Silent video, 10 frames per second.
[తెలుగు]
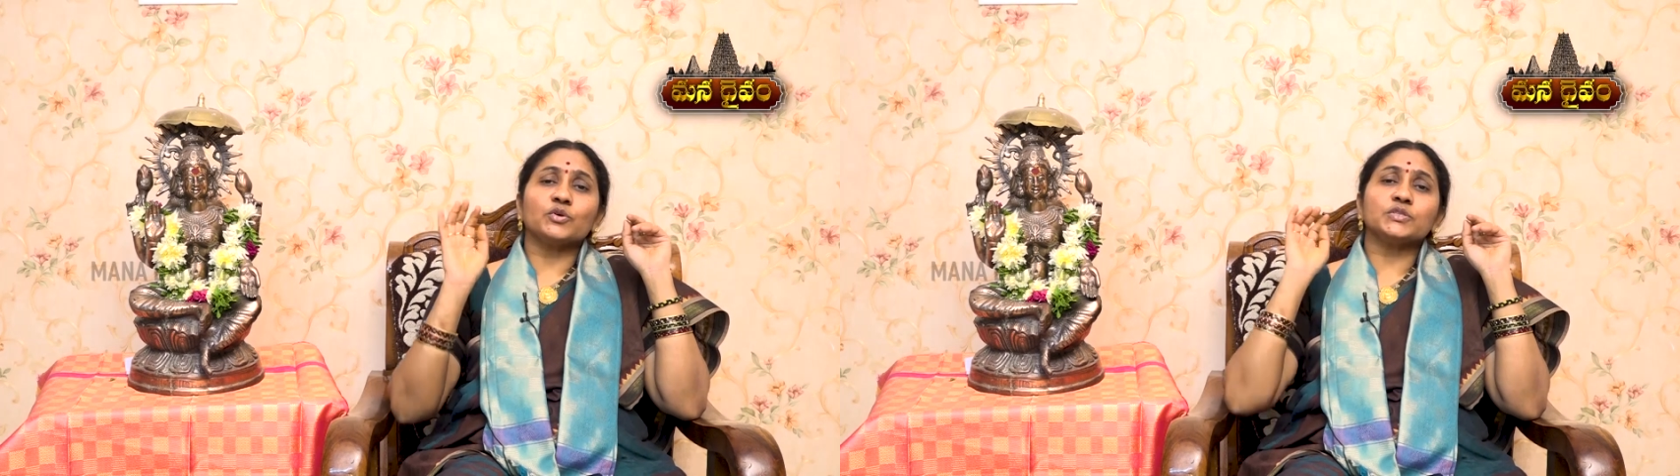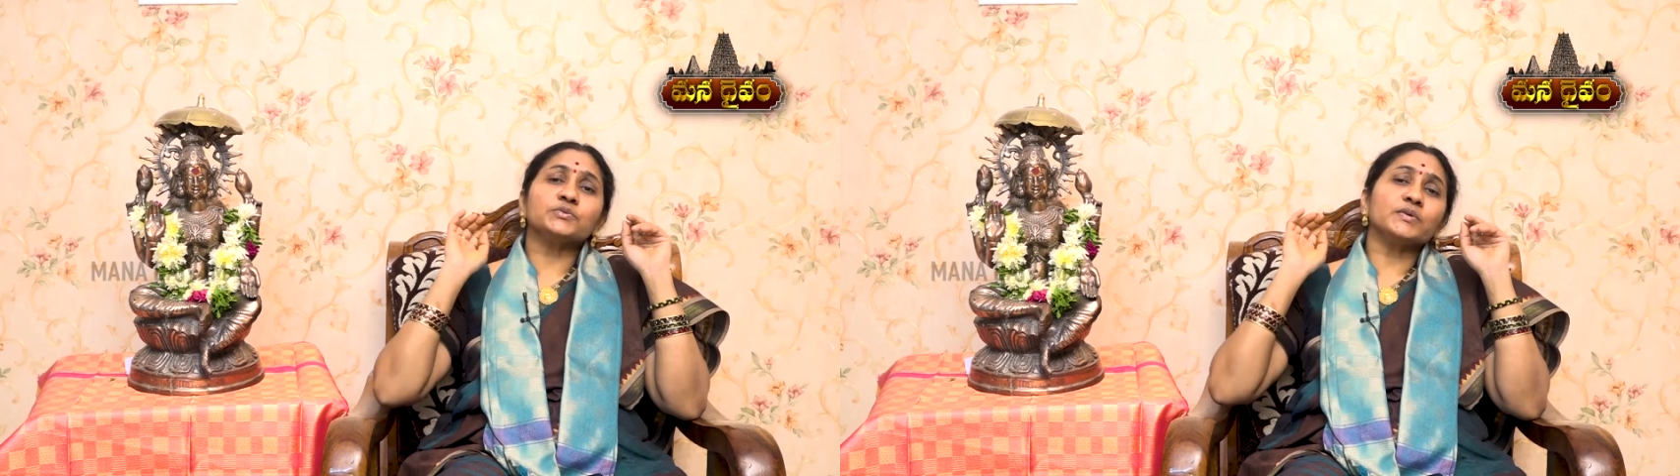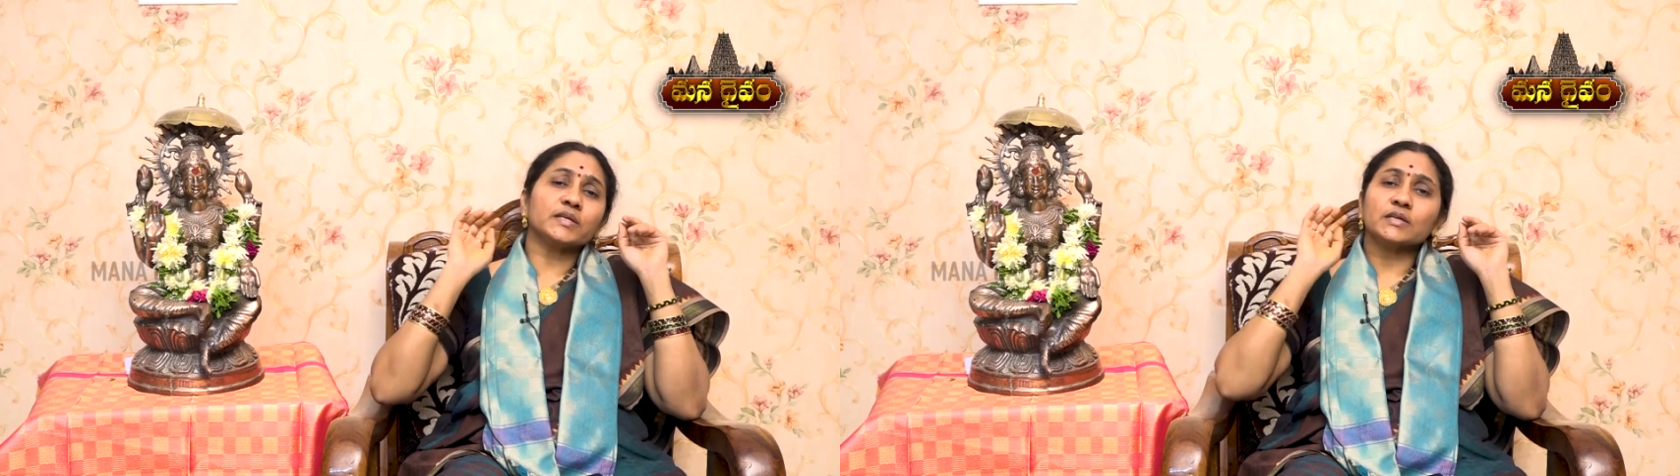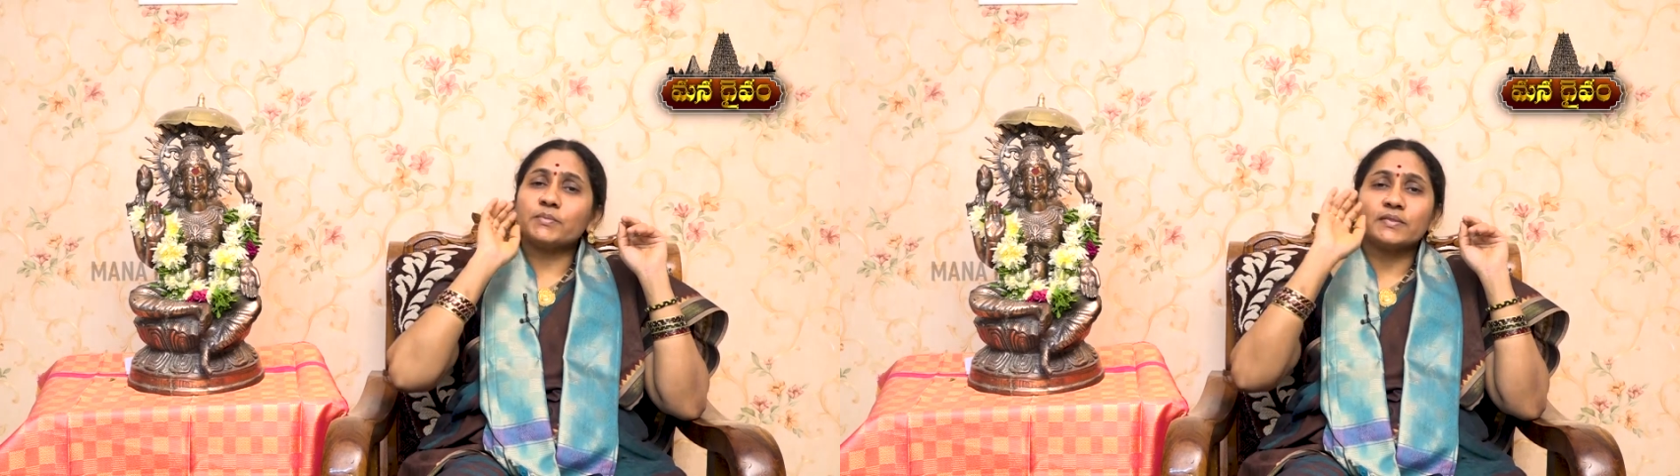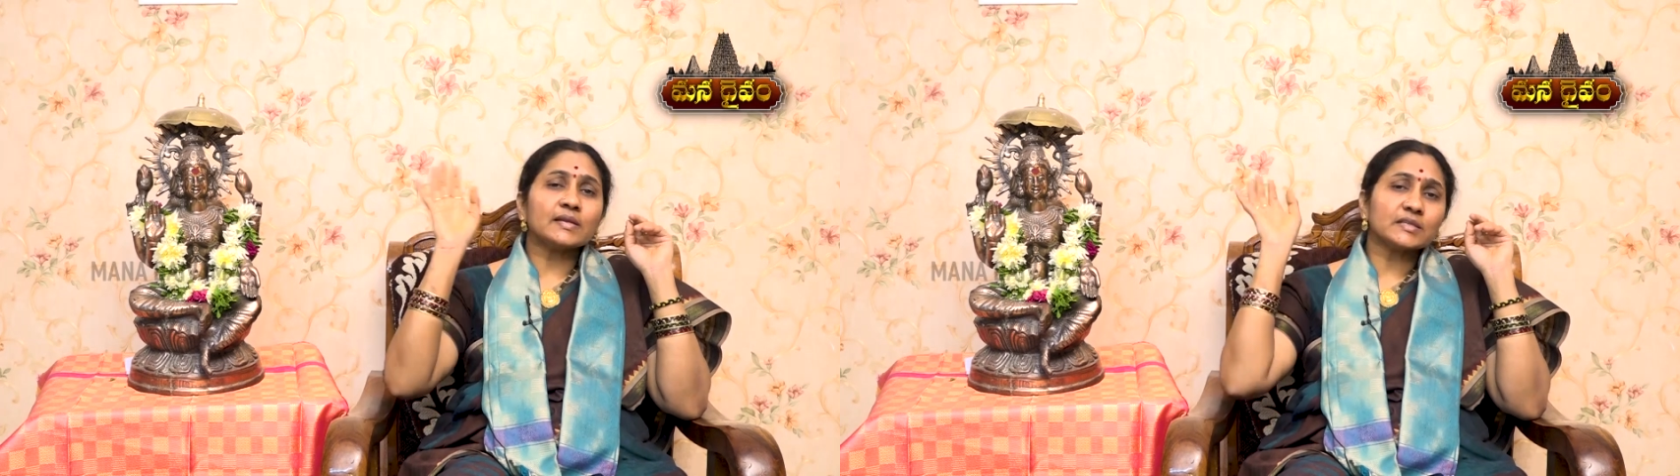దోషమే కనుక
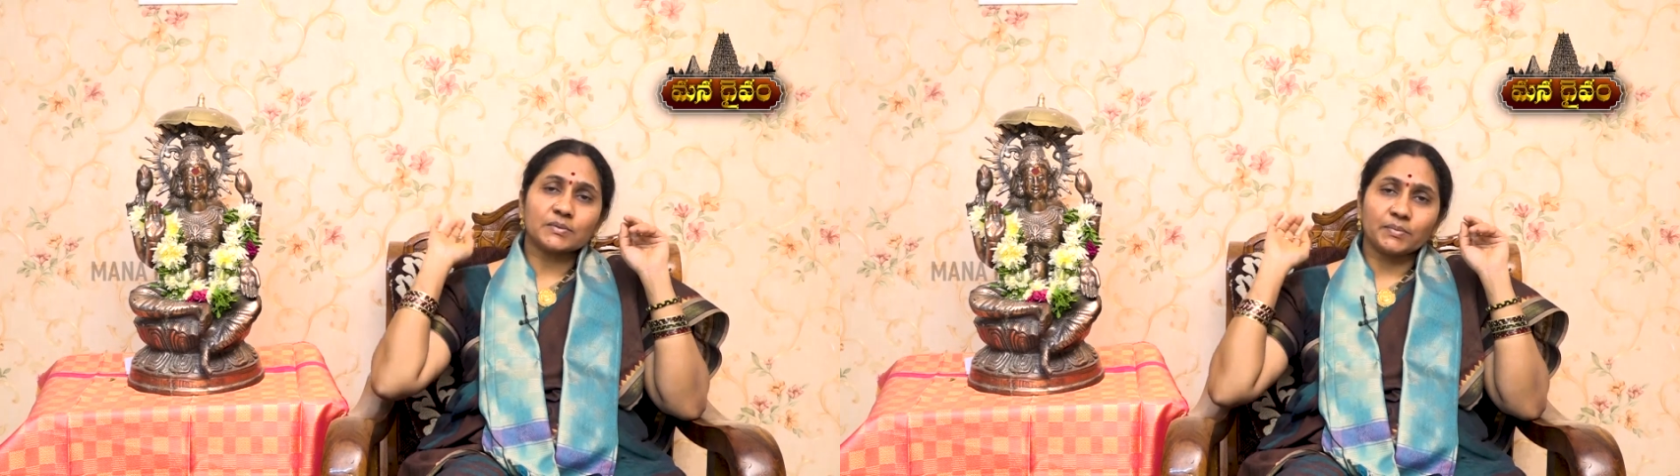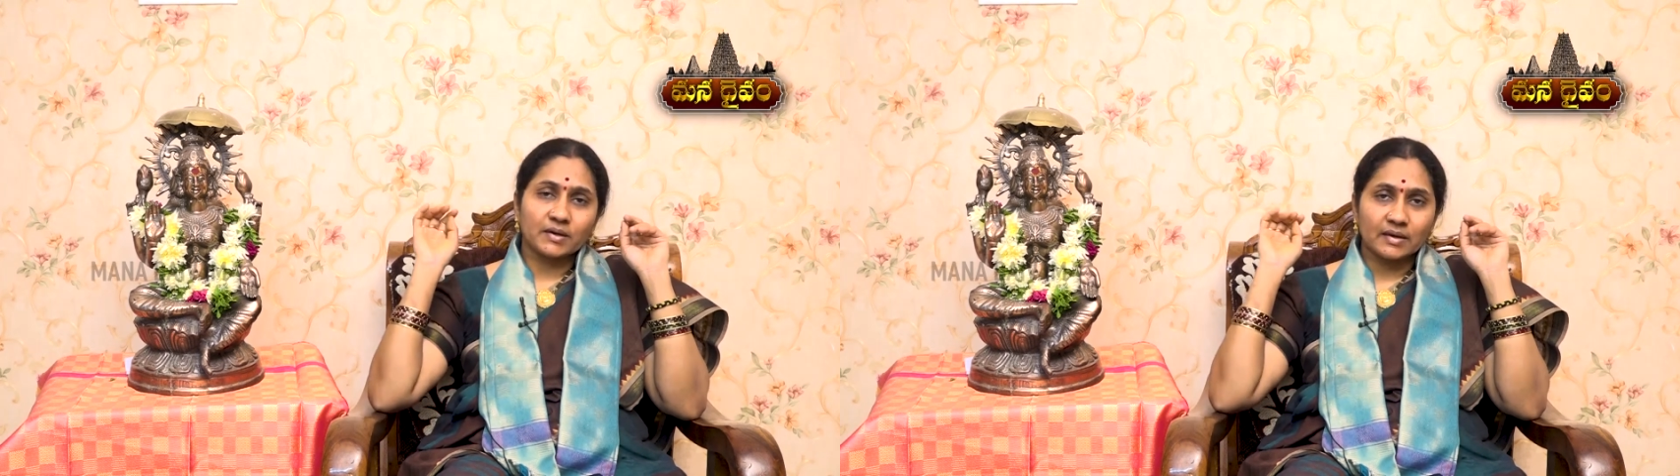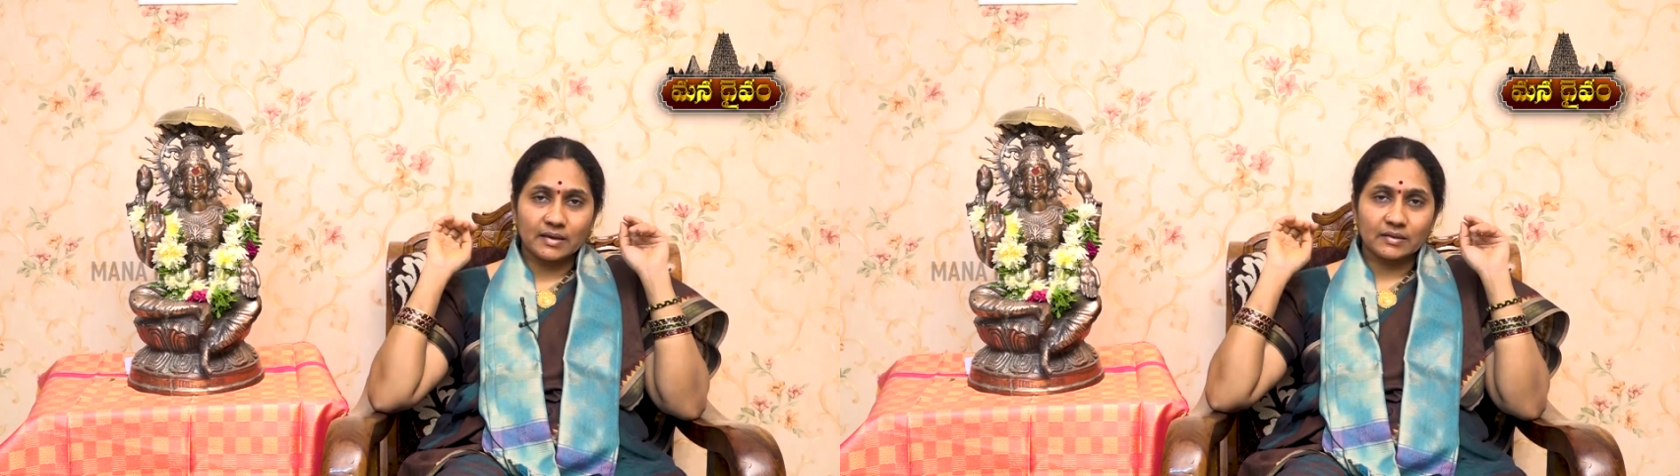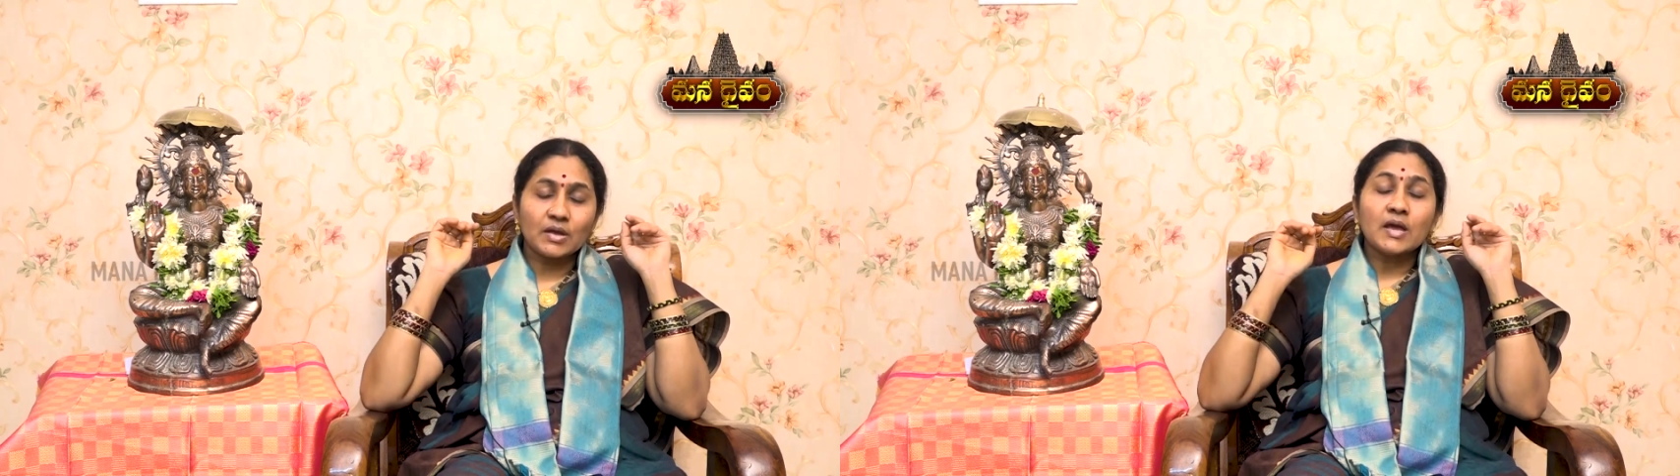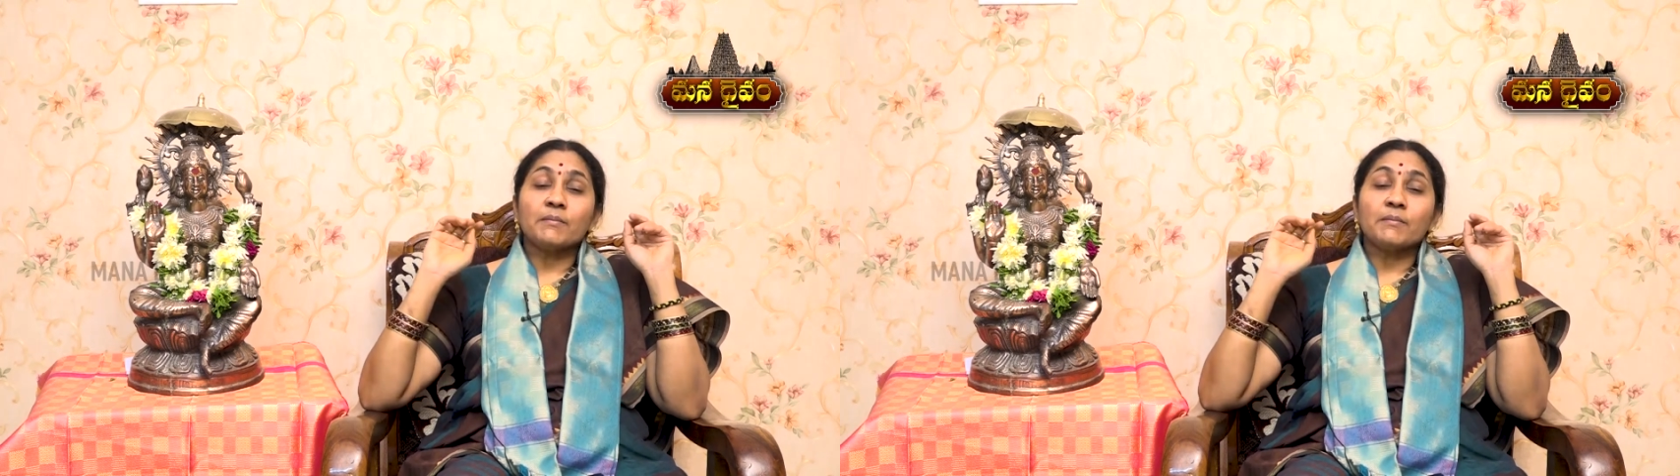పెద్దలకి చెప్పక్కర్లేదు